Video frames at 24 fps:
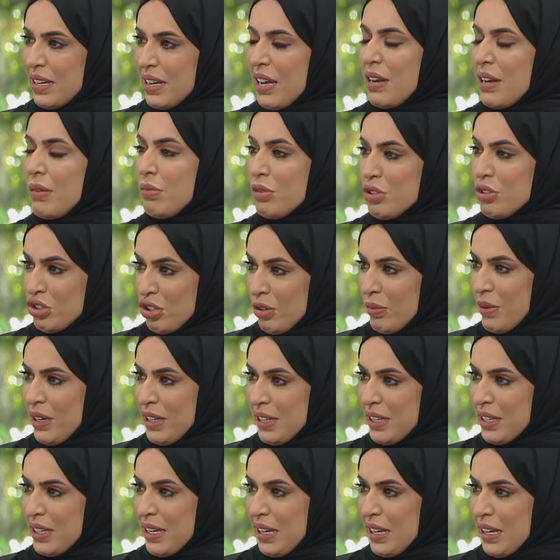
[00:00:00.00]

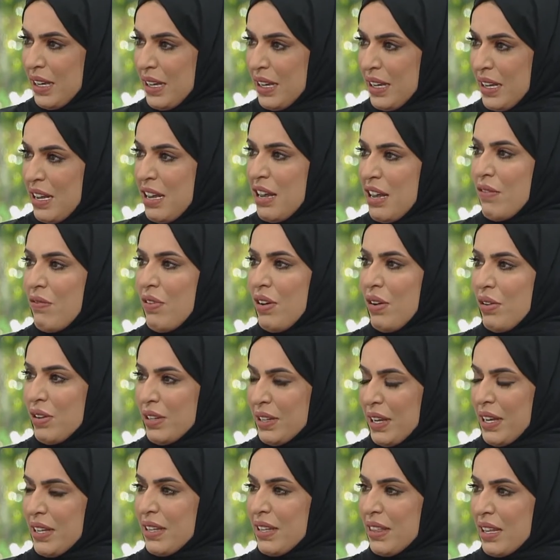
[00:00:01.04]
المجتمعيه فلو
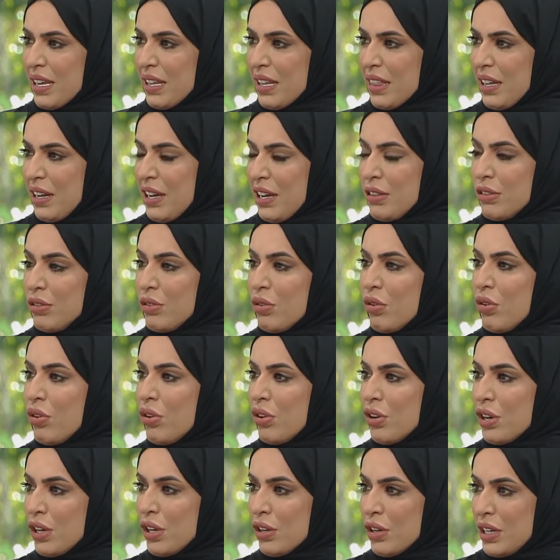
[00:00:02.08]
نتحدث ايضا عن
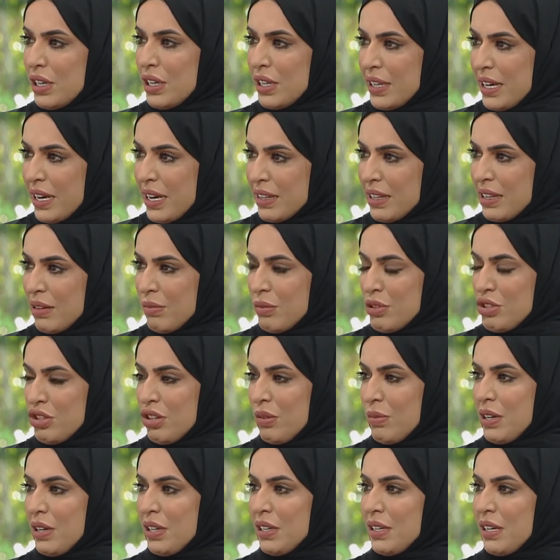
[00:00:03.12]
دور الكليات
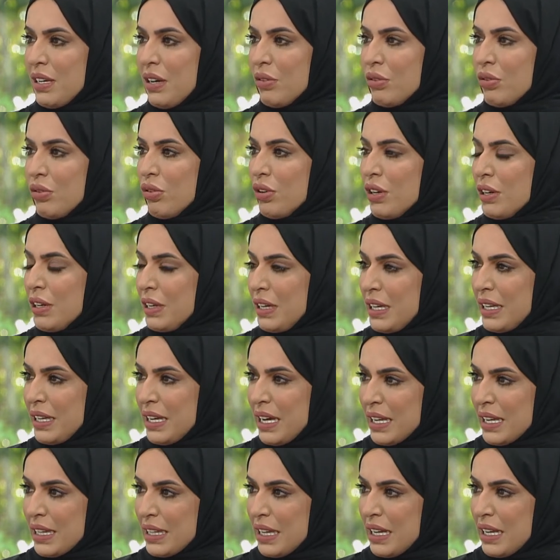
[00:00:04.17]
المجتمعيه ودور
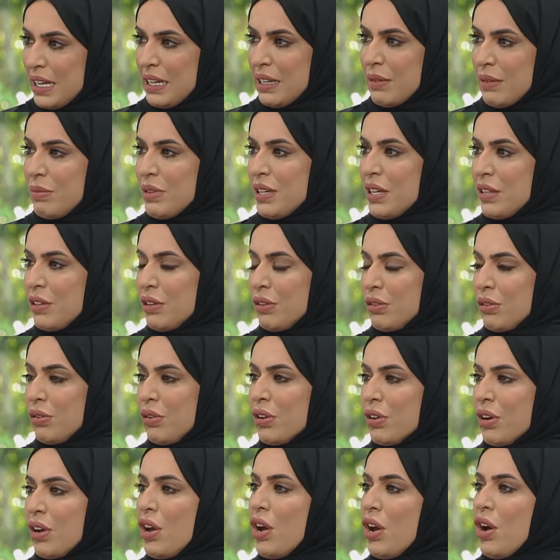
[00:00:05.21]
الكليات العلميه
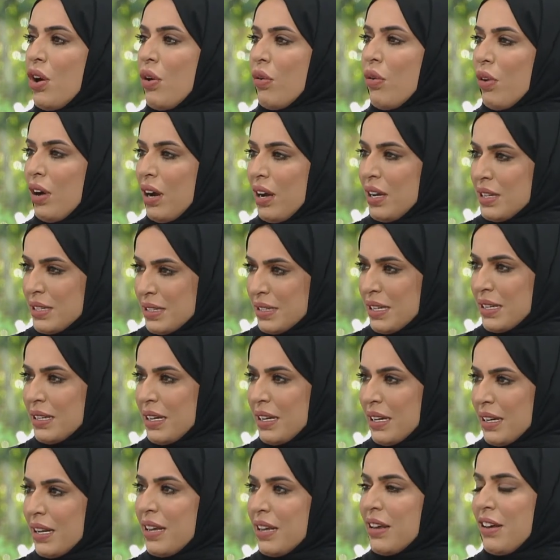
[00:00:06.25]
دكتور
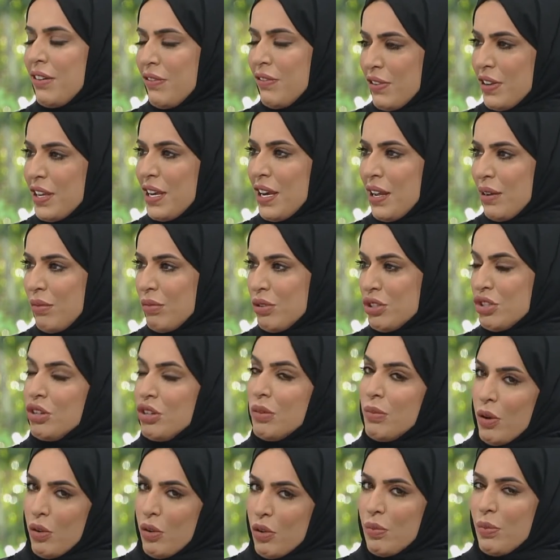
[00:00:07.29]
وخاصه في
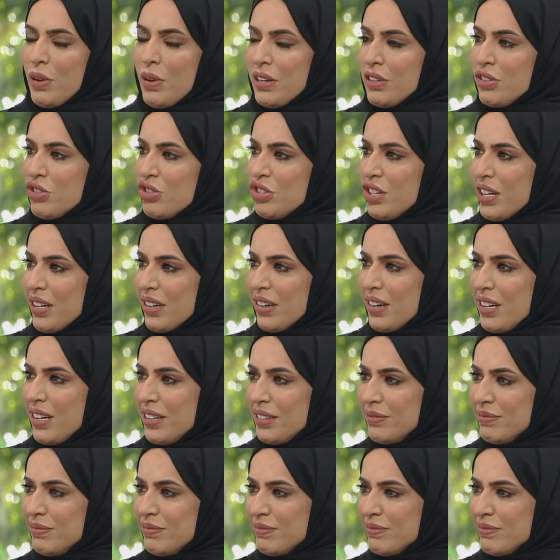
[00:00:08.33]
المجتمع واماره الشارقه.